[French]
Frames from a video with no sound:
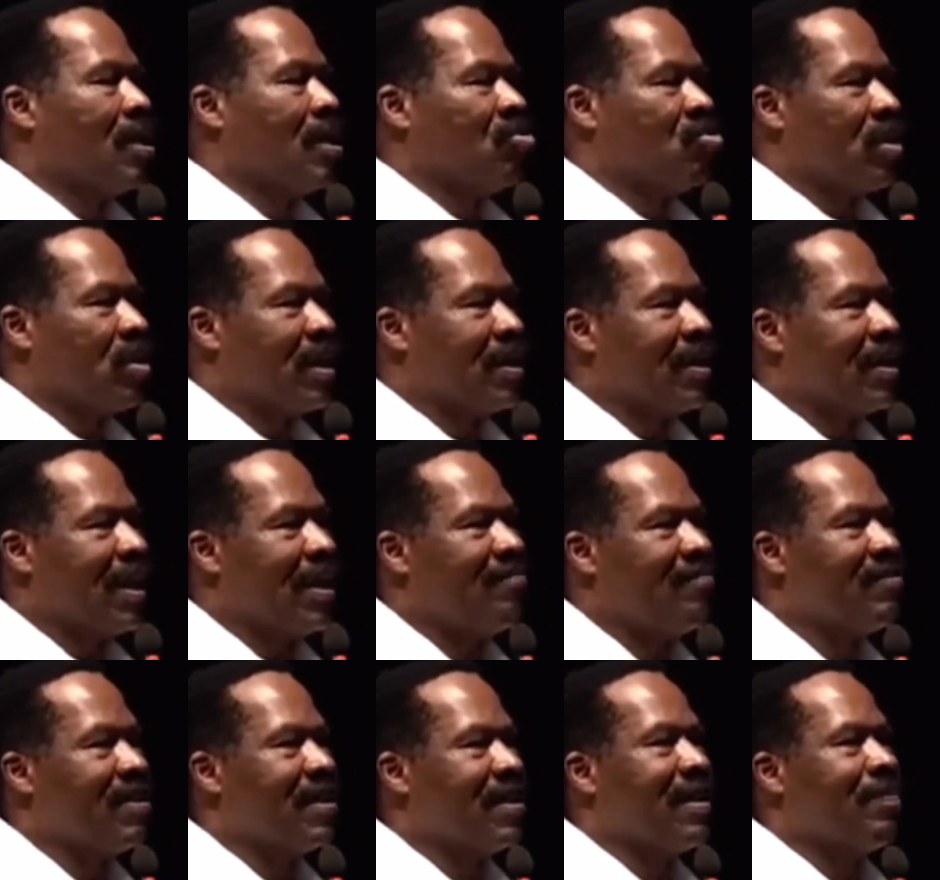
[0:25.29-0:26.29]
j'ai été
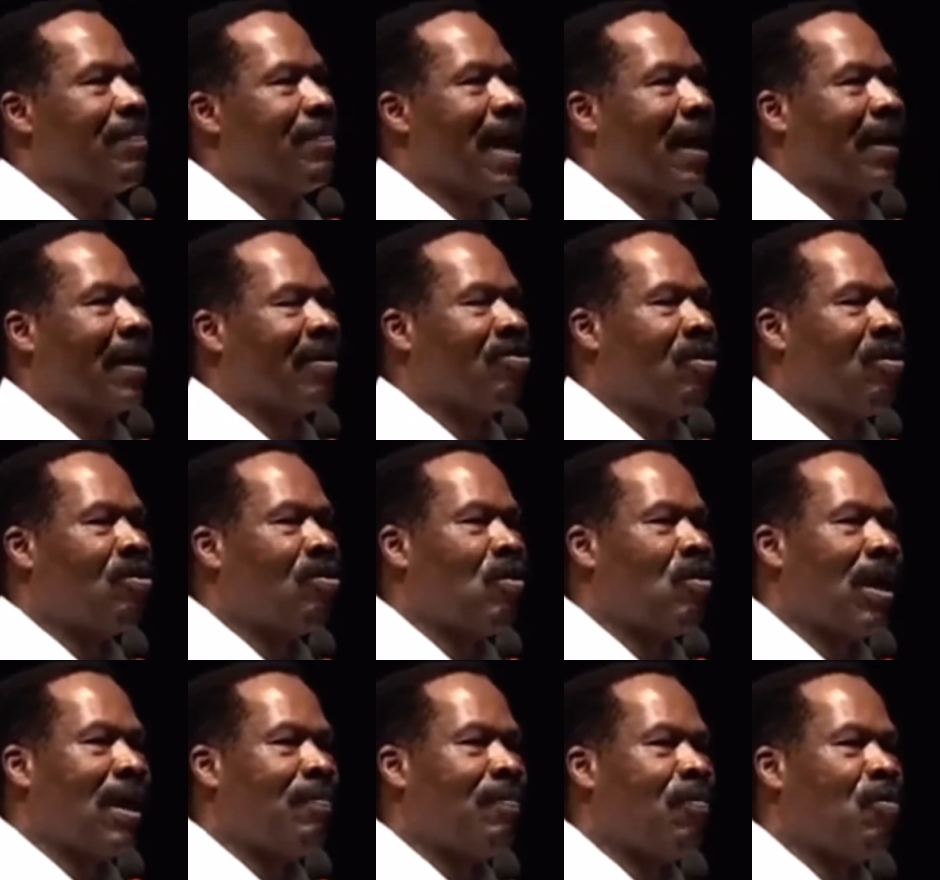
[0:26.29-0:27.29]
invité par les Congolais